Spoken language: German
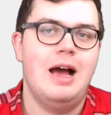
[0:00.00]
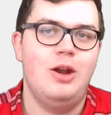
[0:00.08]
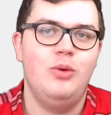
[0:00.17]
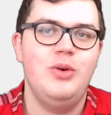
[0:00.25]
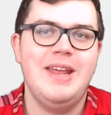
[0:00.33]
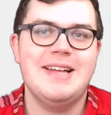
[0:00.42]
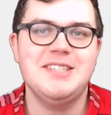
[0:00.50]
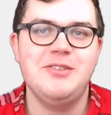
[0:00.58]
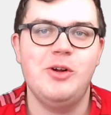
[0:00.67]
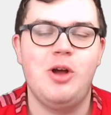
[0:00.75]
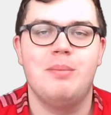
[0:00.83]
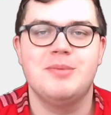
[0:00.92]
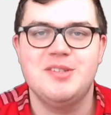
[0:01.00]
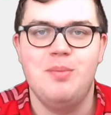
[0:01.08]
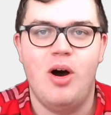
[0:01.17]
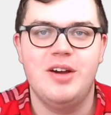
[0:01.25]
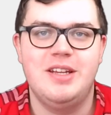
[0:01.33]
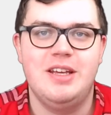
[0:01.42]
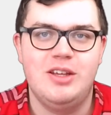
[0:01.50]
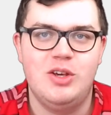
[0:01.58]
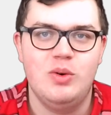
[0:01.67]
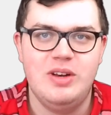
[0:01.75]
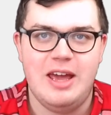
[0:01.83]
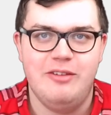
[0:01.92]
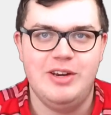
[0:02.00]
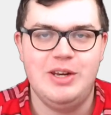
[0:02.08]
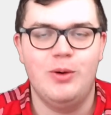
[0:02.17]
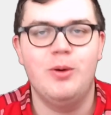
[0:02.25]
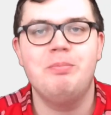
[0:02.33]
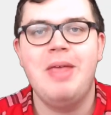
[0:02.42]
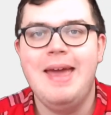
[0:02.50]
Hallo und herzlich willkommen zum heutigen QA-Video.